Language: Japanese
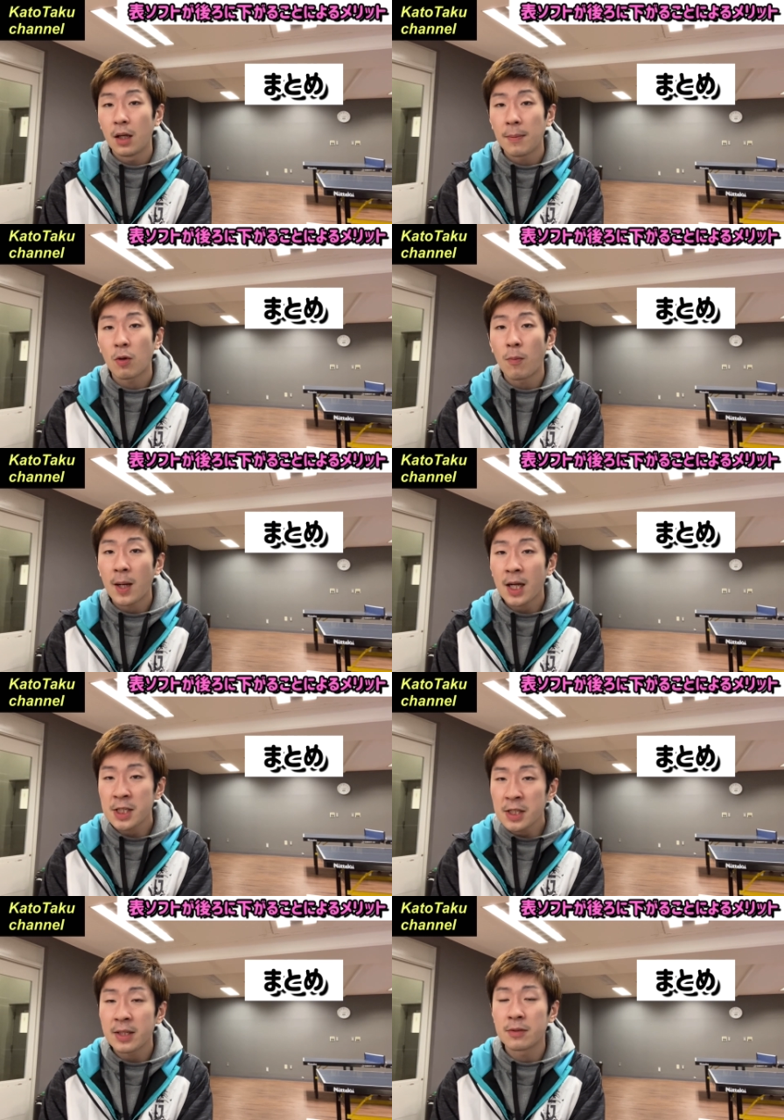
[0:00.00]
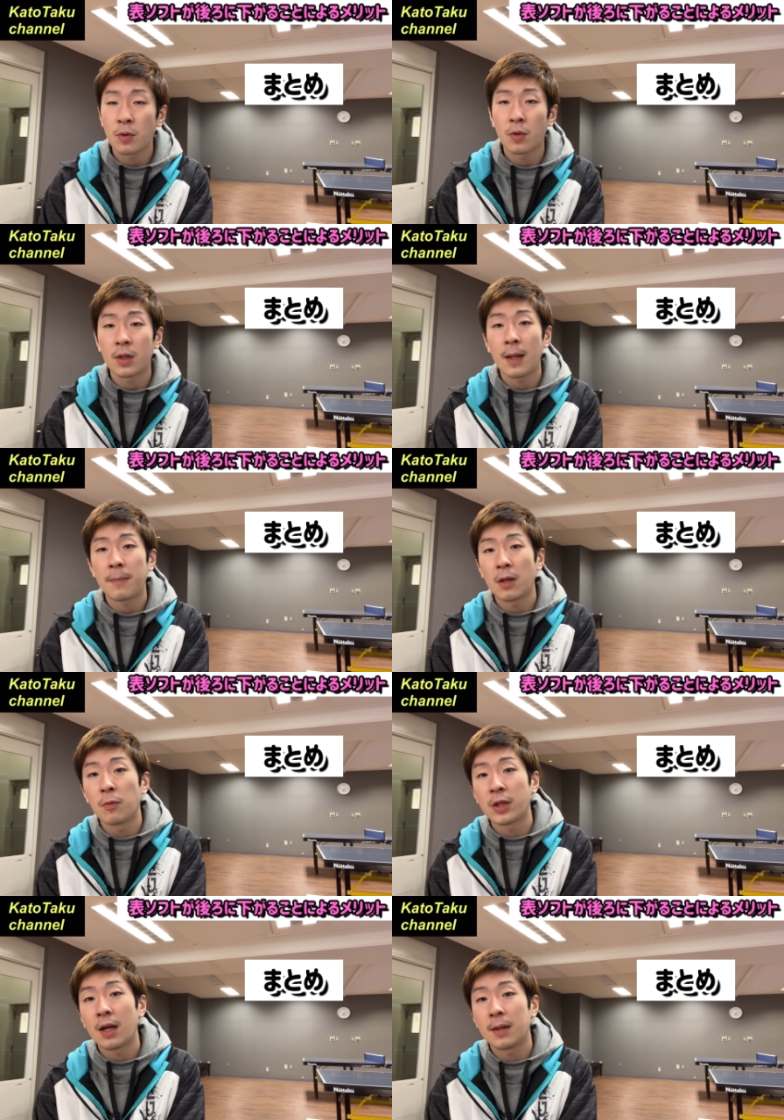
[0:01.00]
まあ、ごまかしっていうところがやっぱり
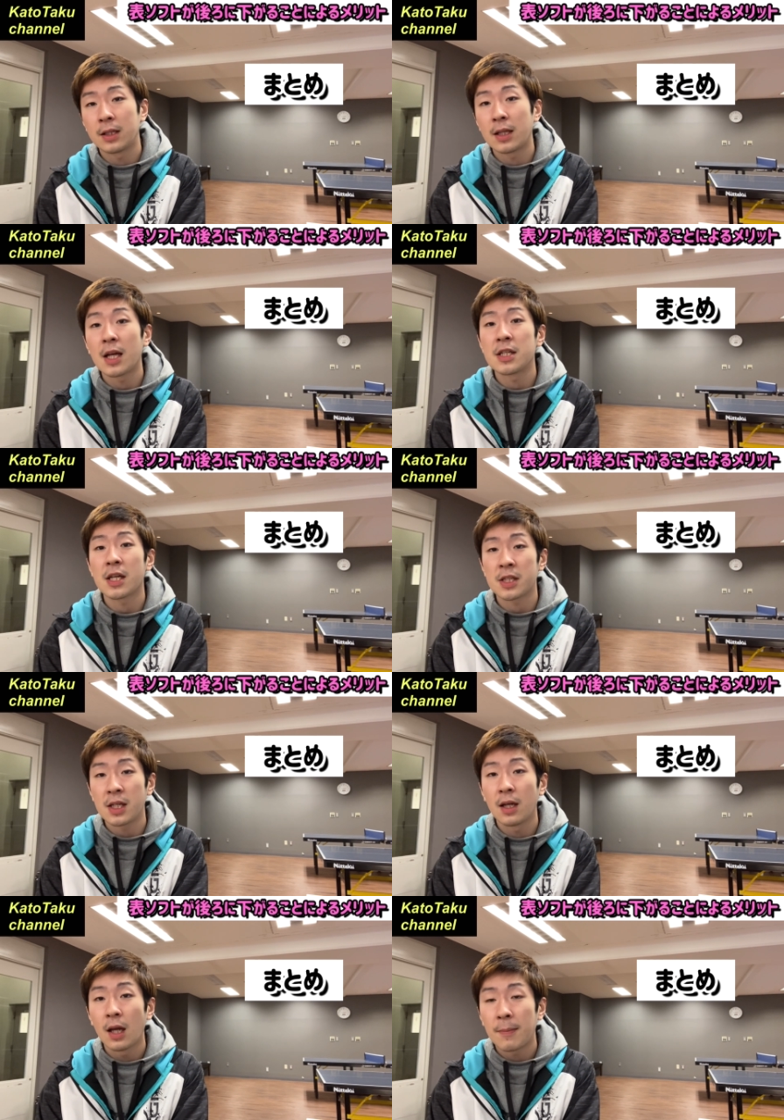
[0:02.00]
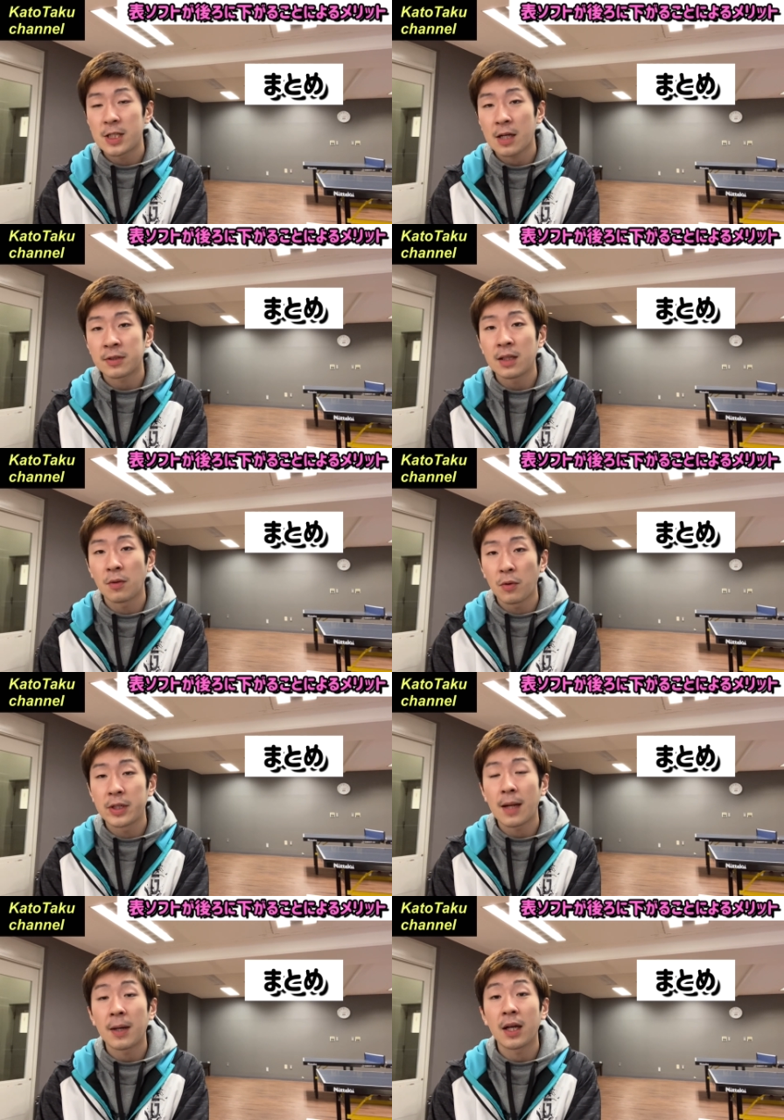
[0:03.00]
表ラバーで大事だし、まあ、弱点の多
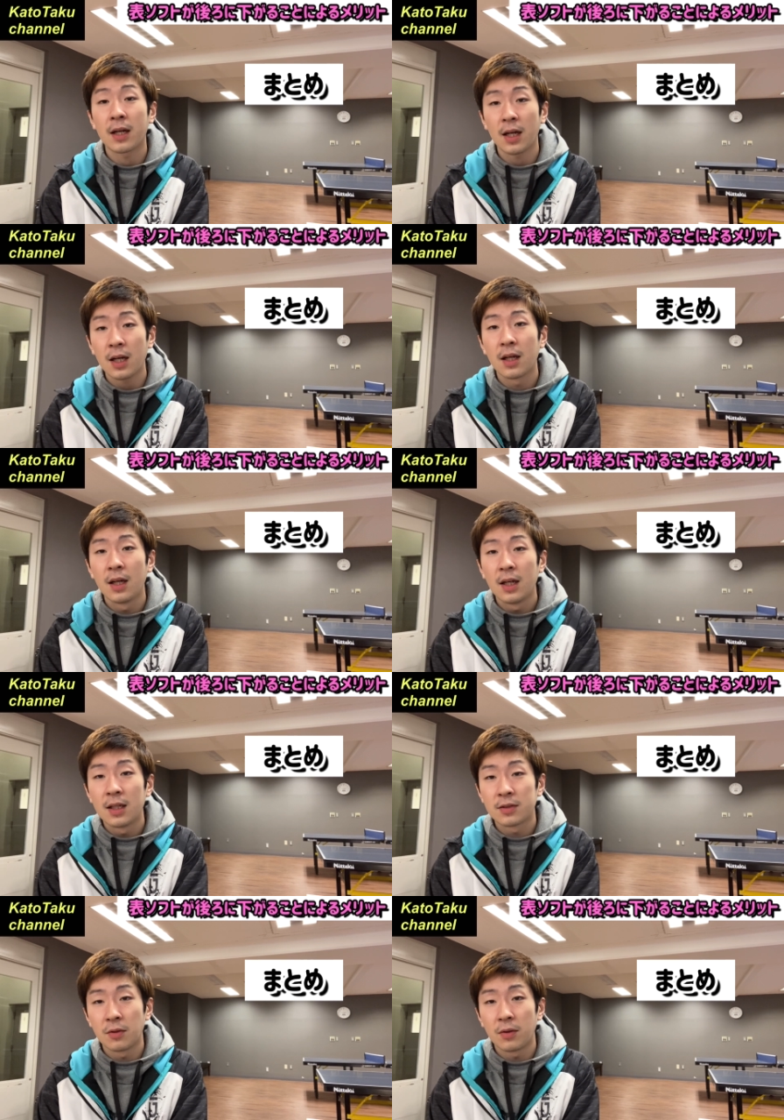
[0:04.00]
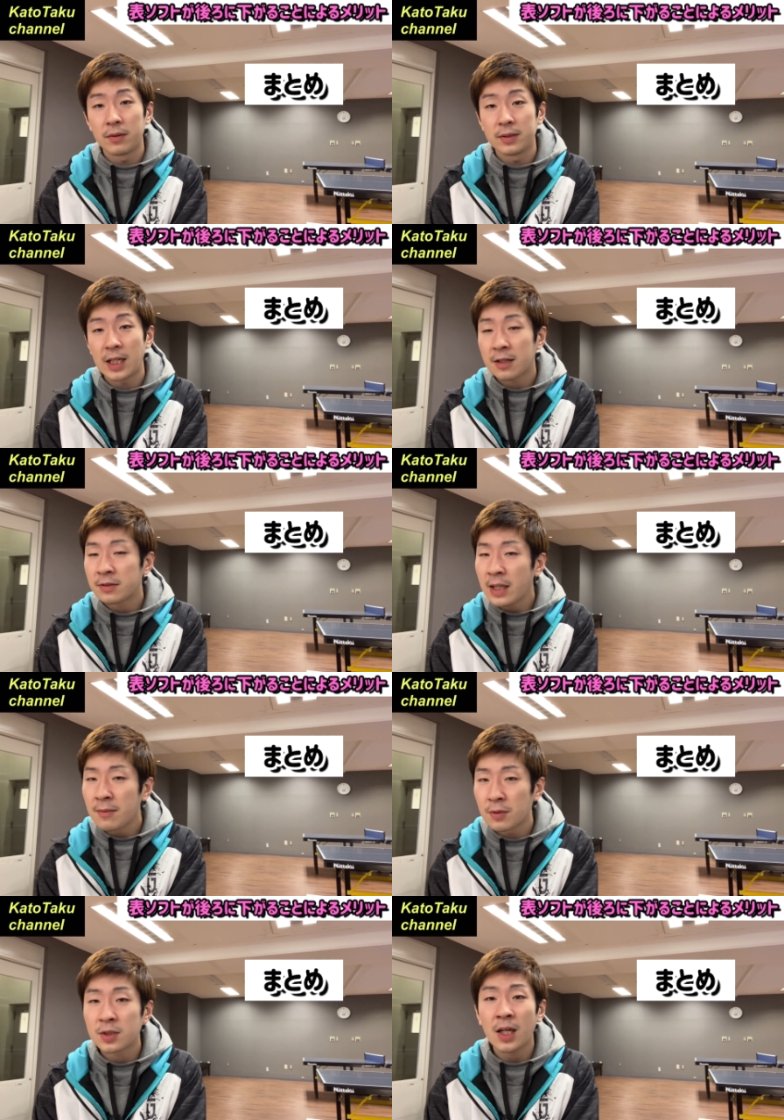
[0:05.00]
いラバーやからその弱
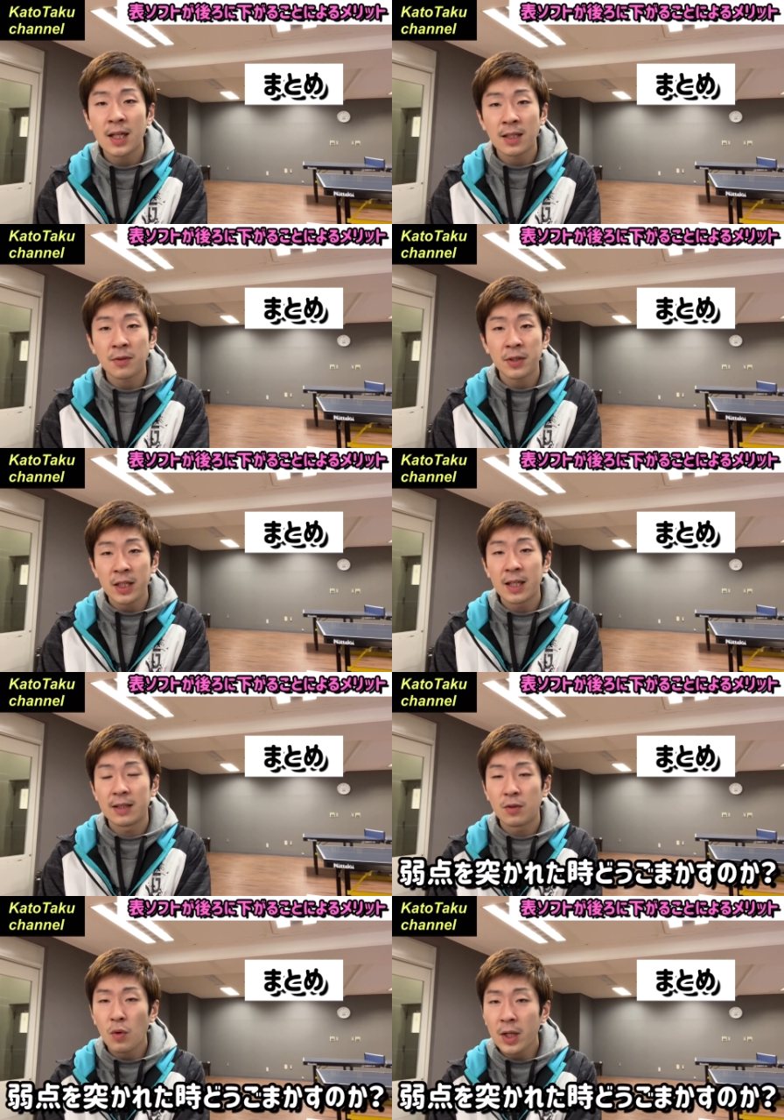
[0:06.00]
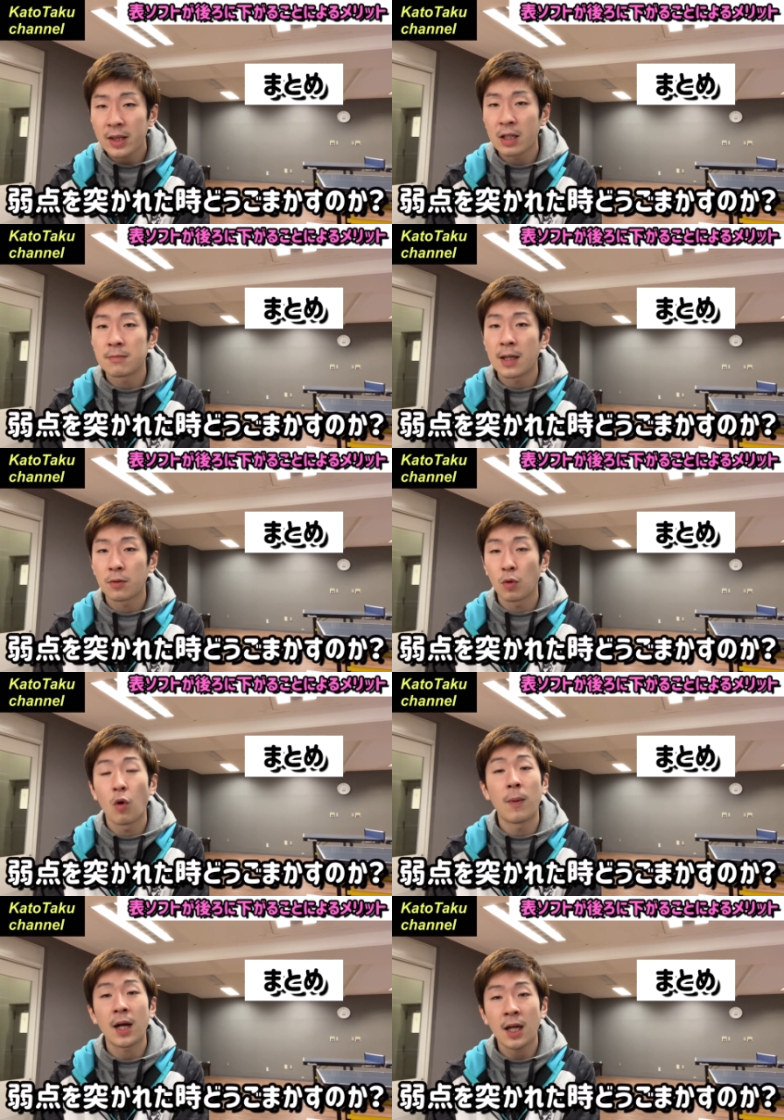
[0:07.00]
点を使えた時にどうやってうまいこと
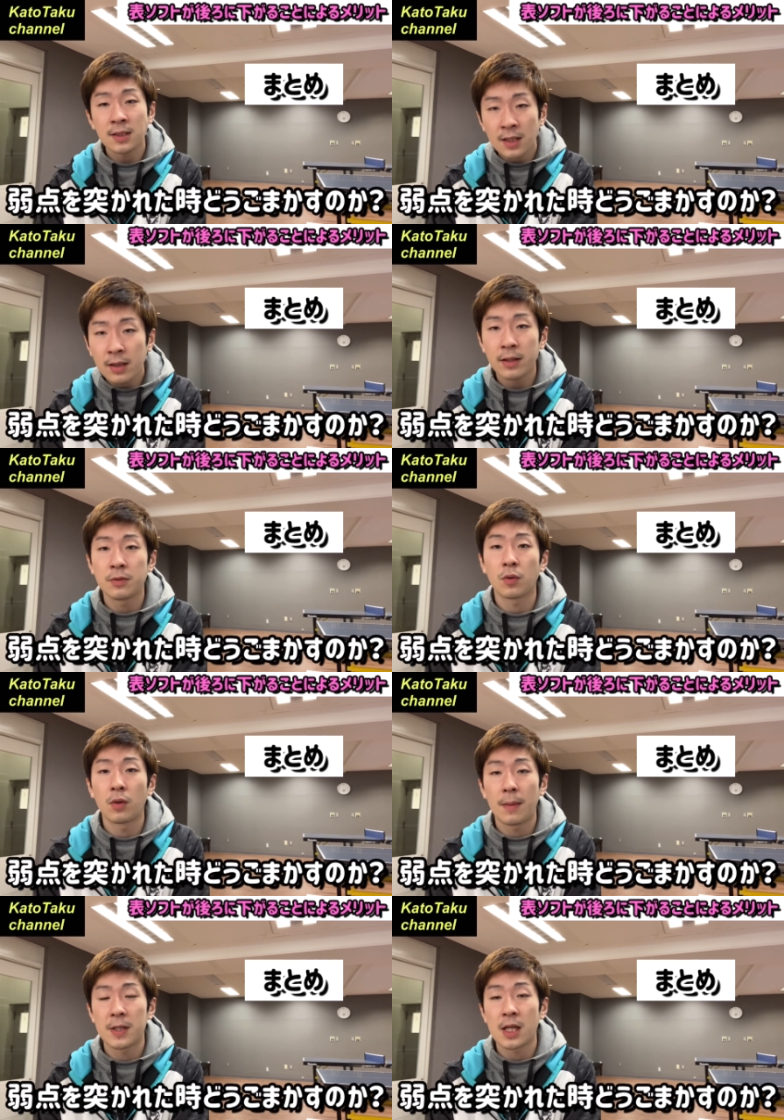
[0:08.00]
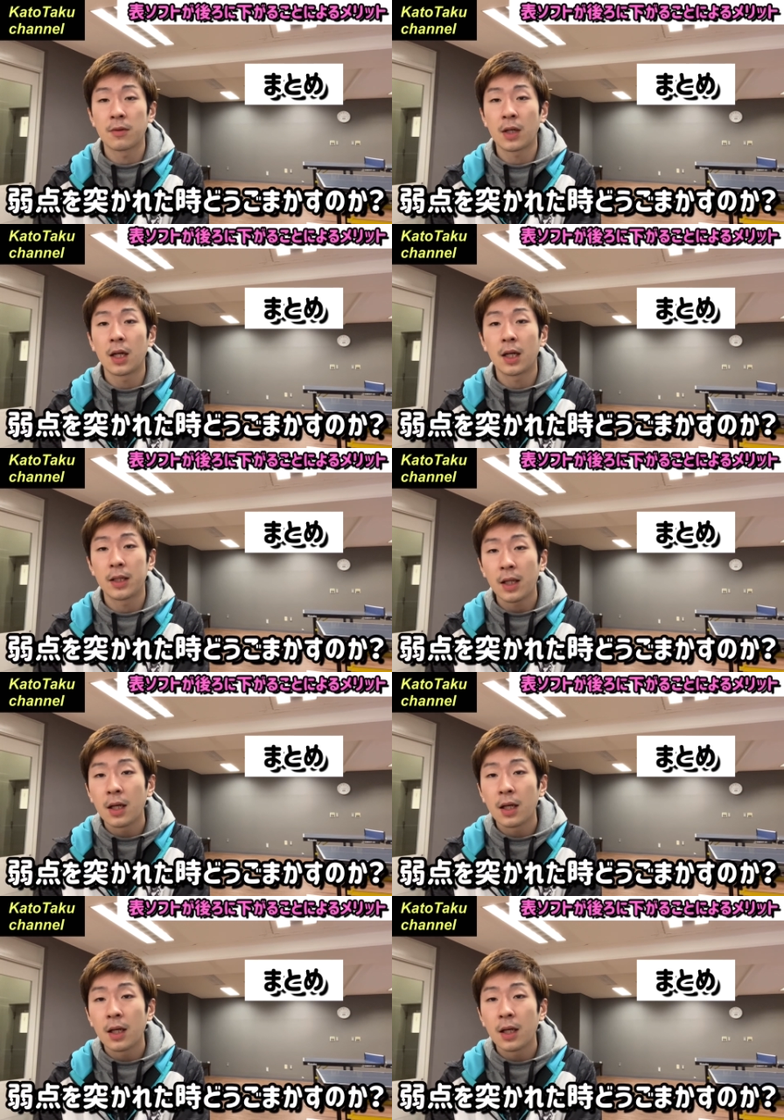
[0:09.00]
ごまかすかっていうところをやっぱちゃんと考えて